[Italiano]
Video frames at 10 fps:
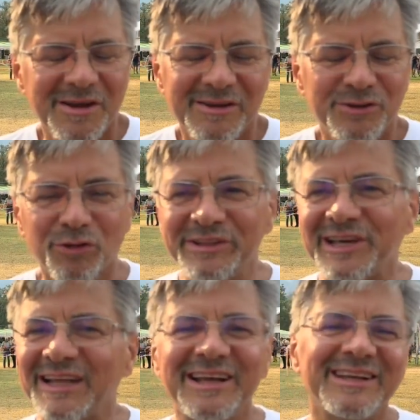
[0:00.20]

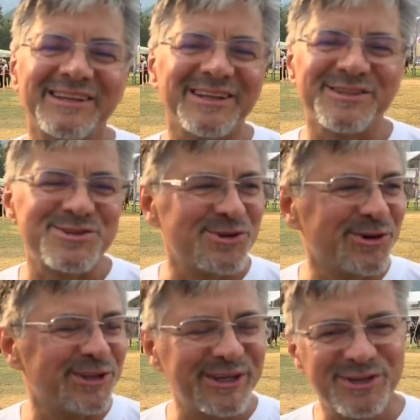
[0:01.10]
Novità nella
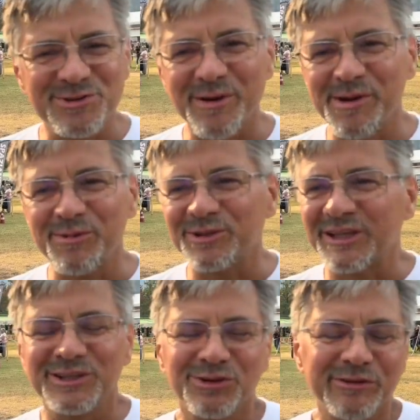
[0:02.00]
tradizione, cioè abbiamo
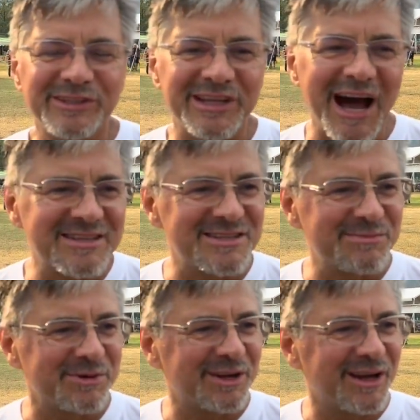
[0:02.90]
tante novità, sì,
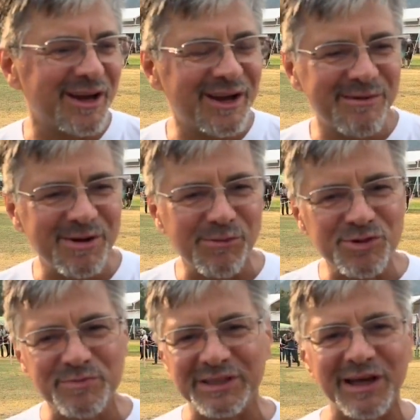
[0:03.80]
perché abbiamo
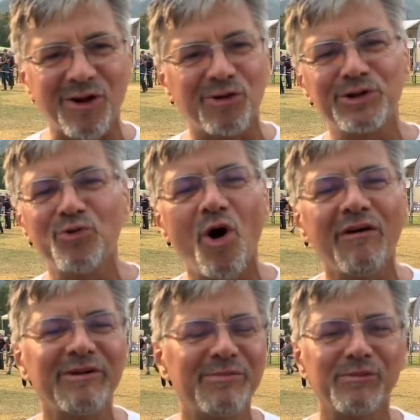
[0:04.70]
spettacoli
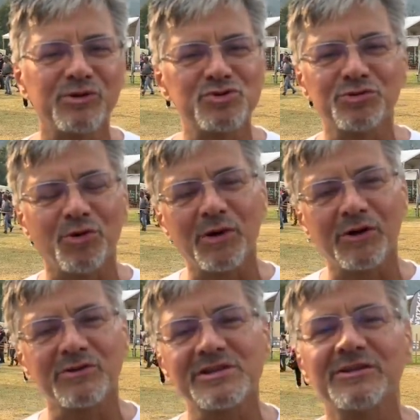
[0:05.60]
nuovi, abbiamo aggiunto
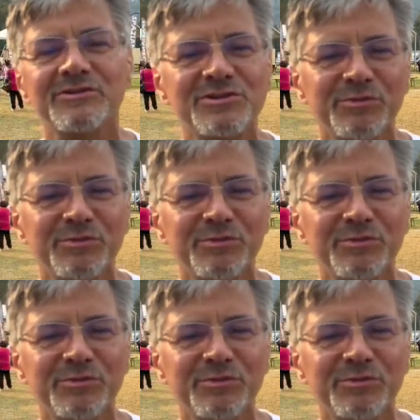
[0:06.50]
qualcosa al nostro